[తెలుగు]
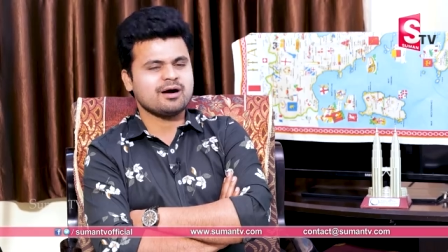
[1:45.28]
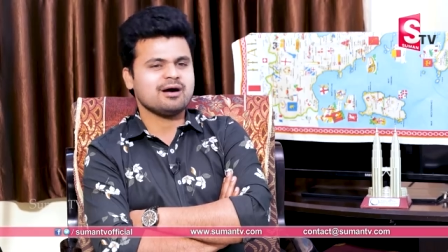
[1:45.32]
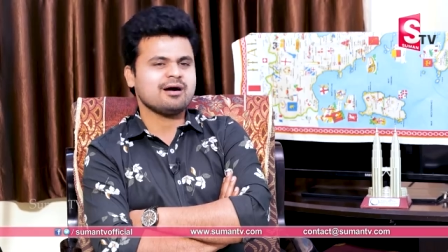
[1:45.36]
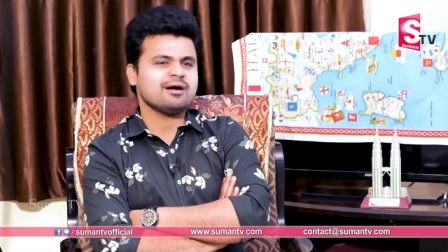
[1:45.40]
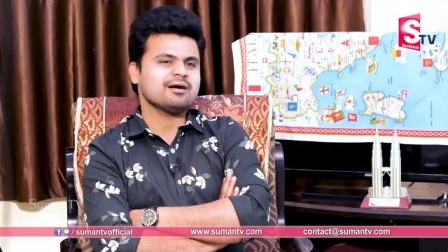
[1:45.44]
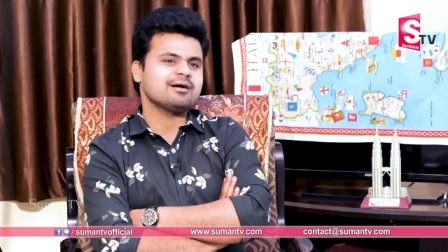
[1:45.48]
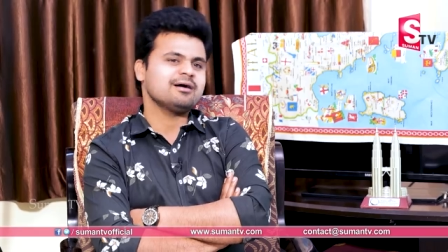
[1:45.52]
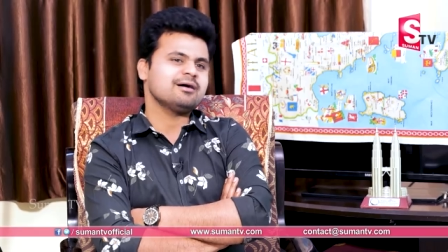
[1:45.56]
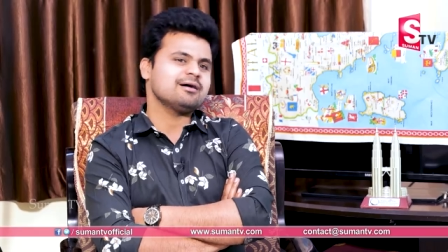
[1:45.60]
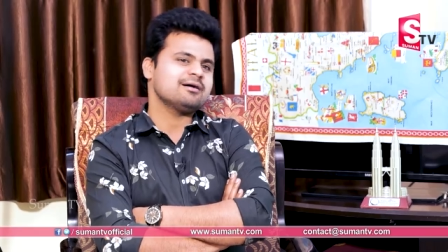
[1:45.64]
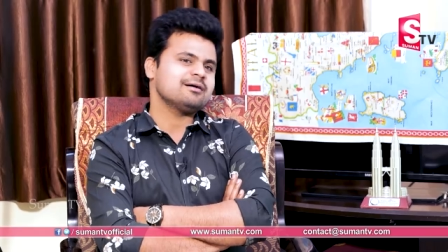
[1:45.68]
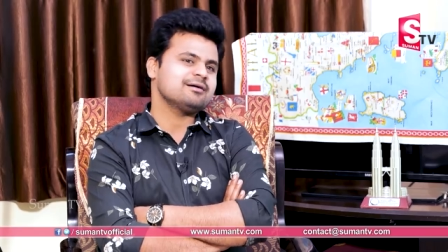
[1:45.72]

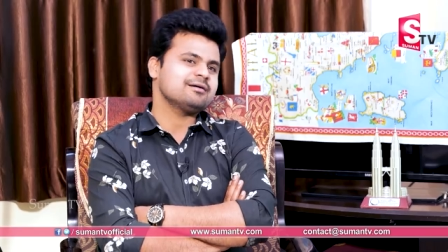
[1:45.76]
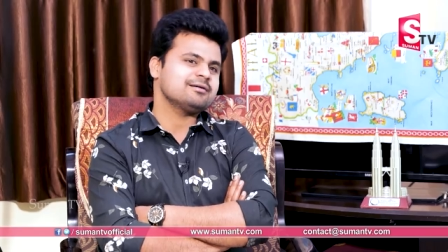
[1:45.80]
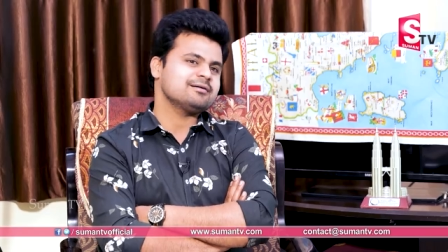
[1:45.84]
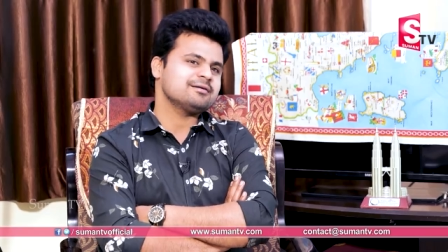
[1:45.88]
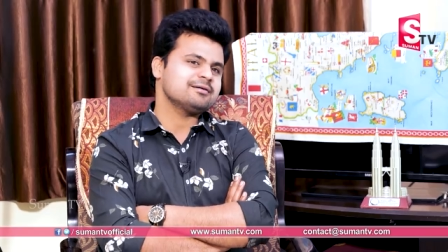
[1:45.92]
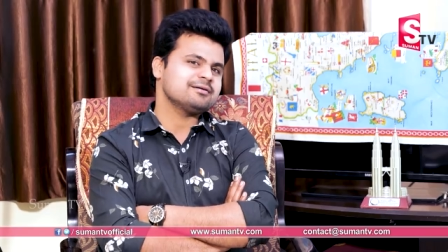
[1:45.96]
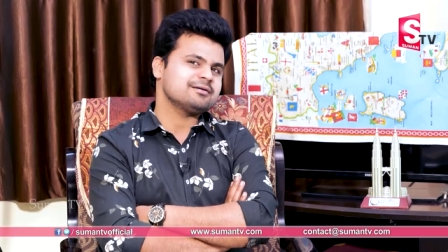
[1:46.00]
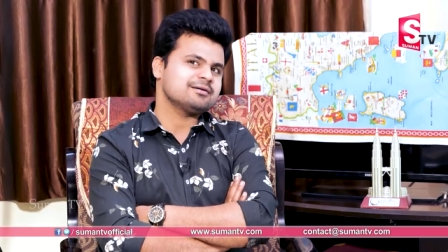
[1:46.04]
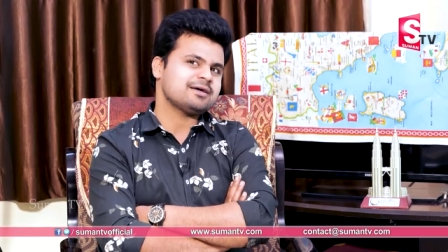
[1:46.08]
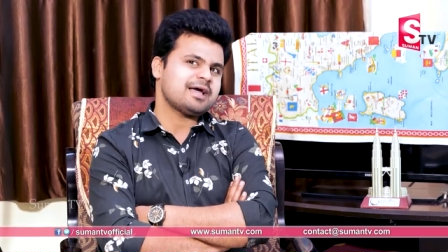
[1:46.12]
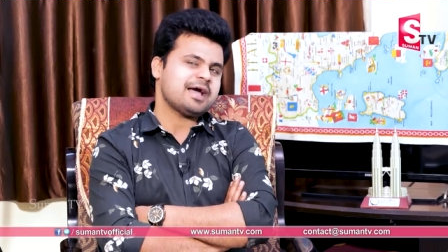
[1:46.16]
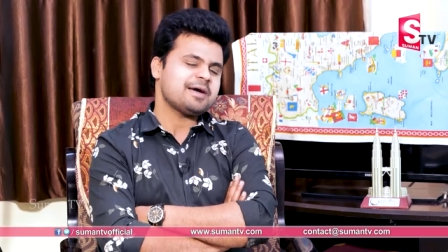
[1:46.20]
బాగా
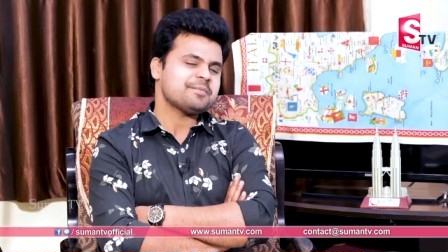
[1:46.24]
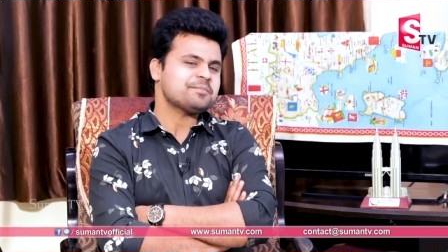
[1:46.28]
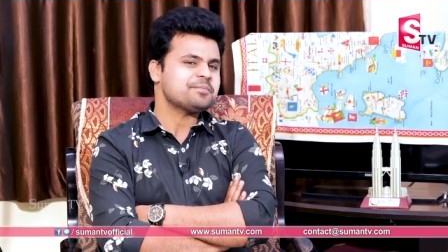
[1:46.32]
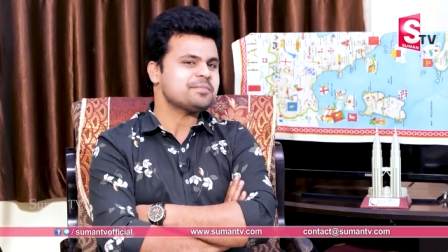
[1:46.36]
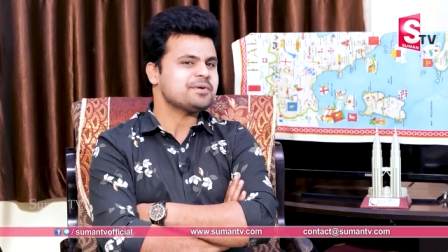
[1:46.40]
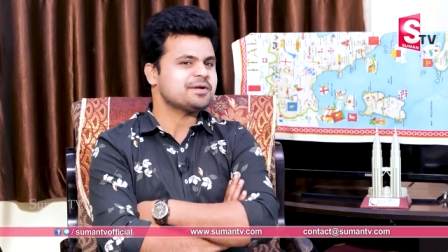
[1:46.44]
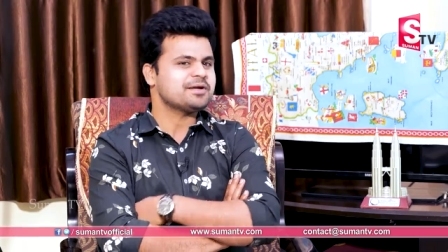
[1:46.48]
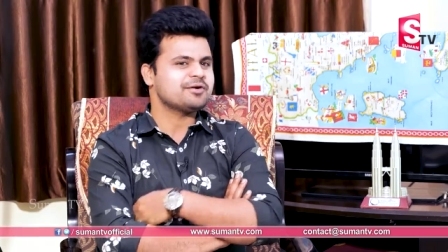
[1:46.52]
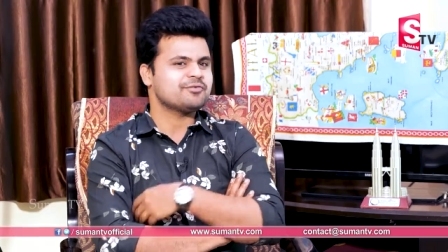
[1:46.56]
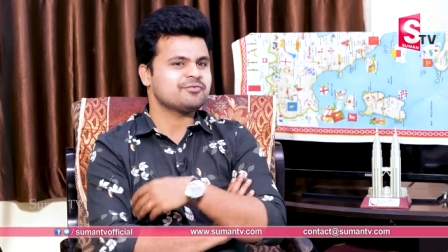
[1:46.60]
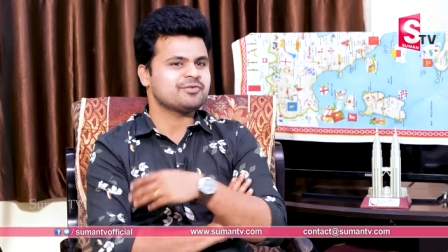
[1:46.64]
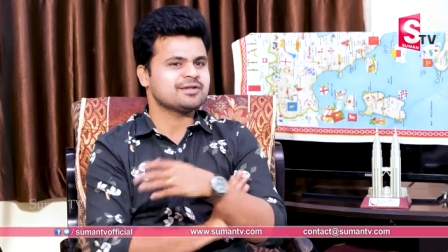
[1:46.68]

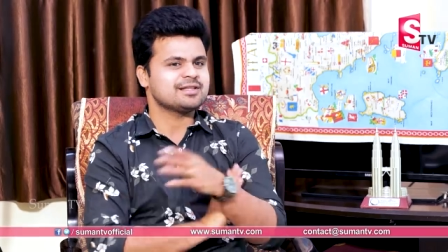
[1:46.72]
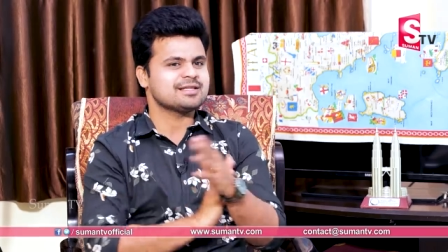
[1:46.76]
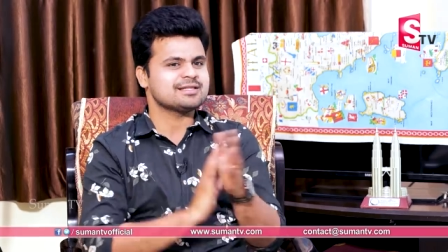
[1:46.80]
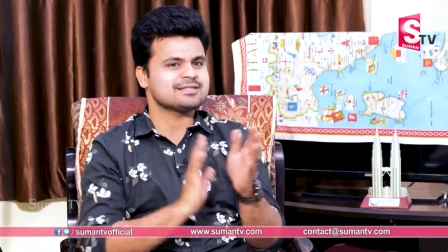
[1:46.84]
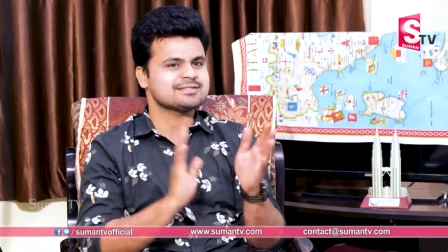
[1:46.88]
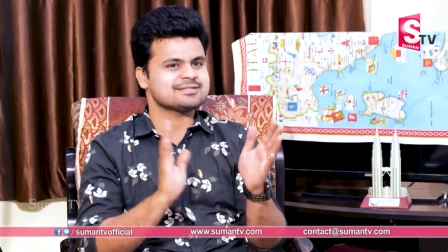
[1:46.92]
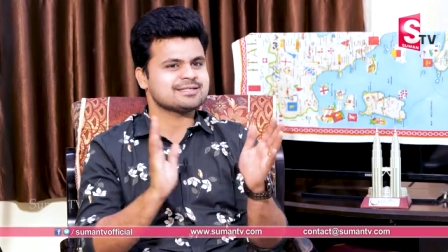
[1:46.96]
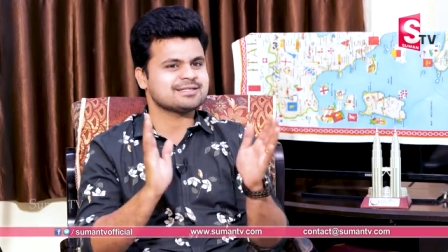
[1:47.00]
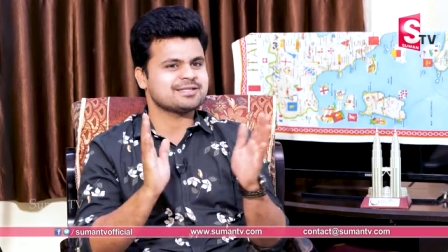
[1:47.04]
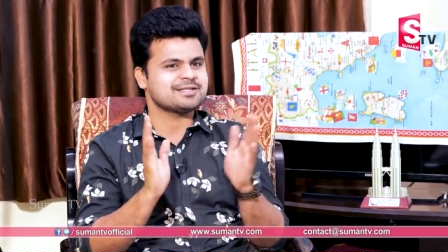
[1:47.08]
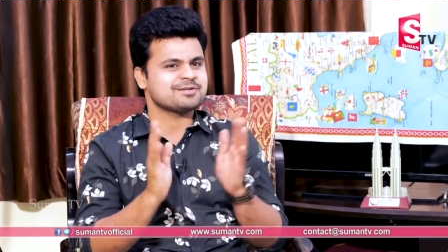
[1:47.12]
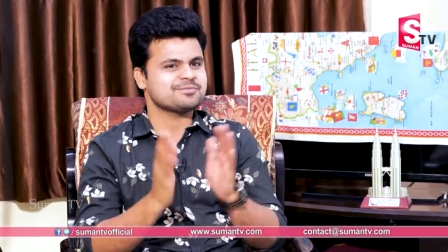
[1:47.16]
హ్యాపీగా ఫీల్ అయిన
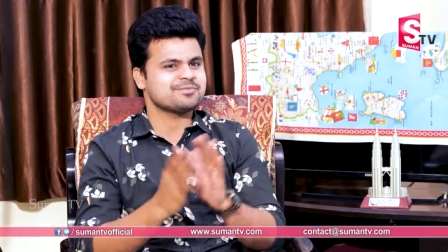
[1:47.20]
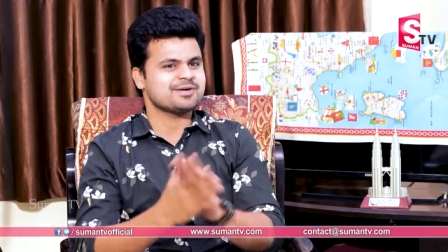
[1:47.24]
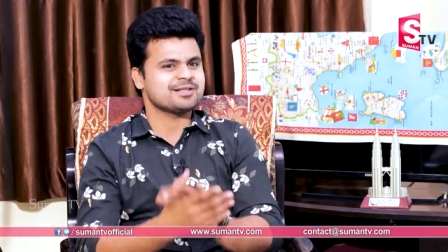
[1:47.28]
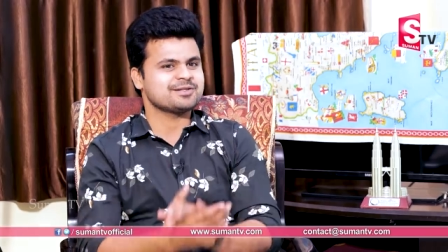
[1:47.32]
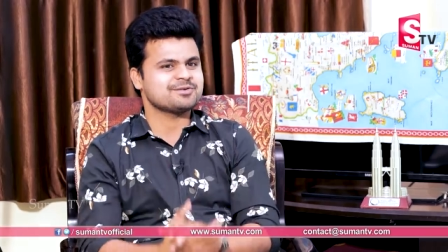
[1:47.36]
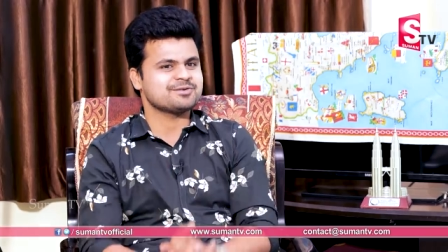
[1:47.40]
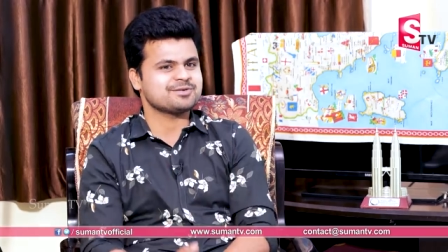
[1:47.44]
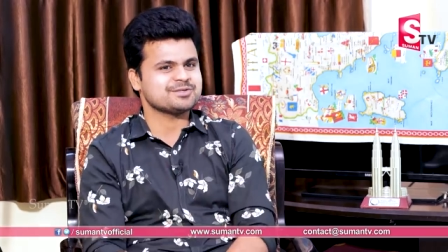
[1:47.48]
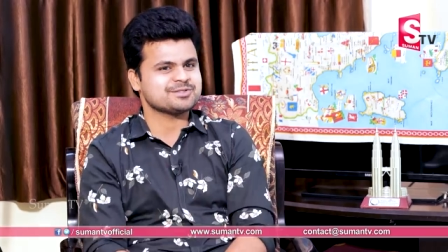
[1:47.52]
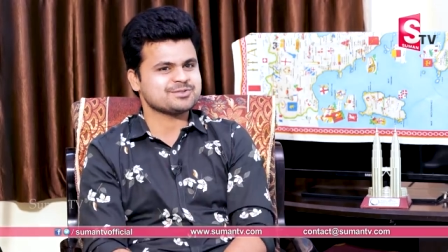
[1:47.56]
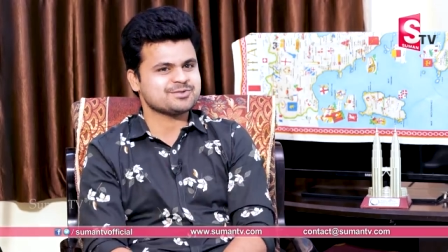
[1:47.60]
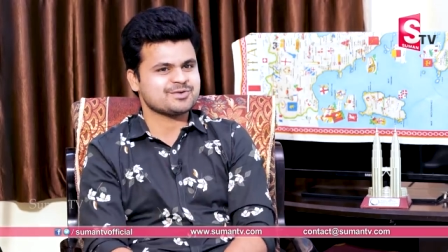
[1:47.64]
సందర్భాల
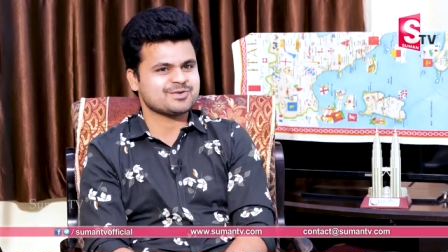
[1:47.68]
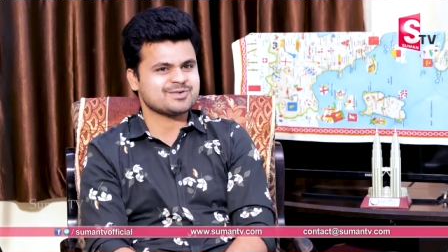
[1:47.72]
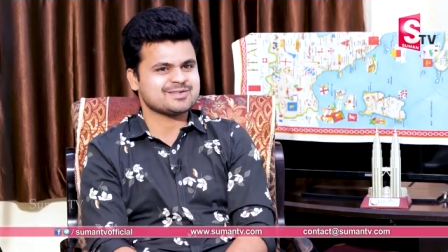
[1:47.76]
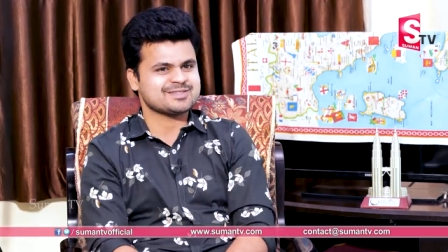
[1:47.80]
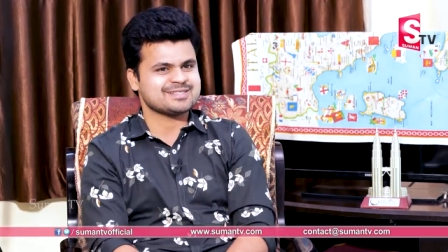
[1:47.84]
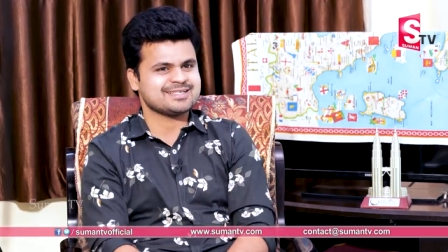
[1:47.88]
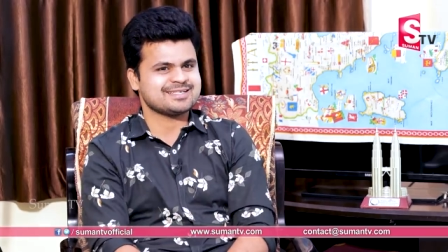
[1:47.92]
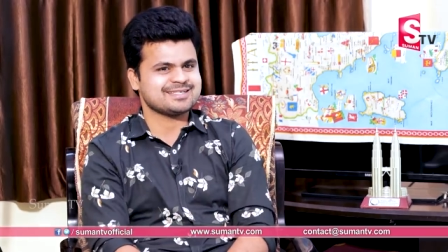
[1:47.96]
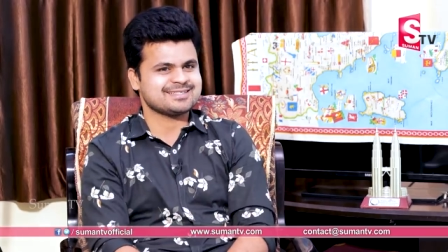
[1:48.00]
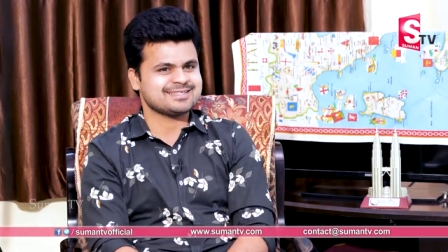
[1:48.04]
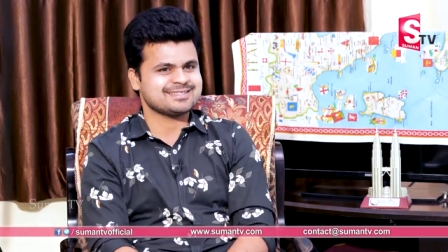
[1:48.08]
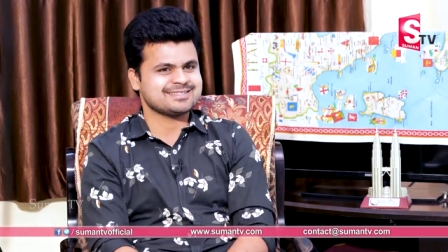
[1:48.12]
గురించి
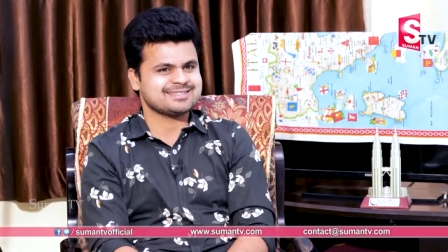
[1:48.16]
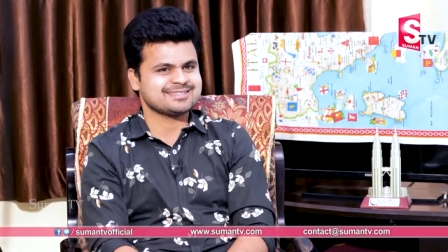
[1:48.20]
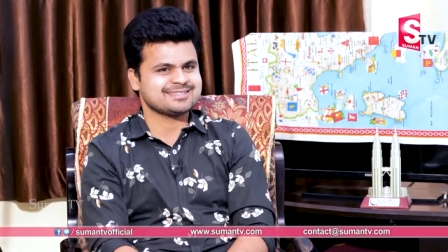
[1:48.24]
ఒక్కసారి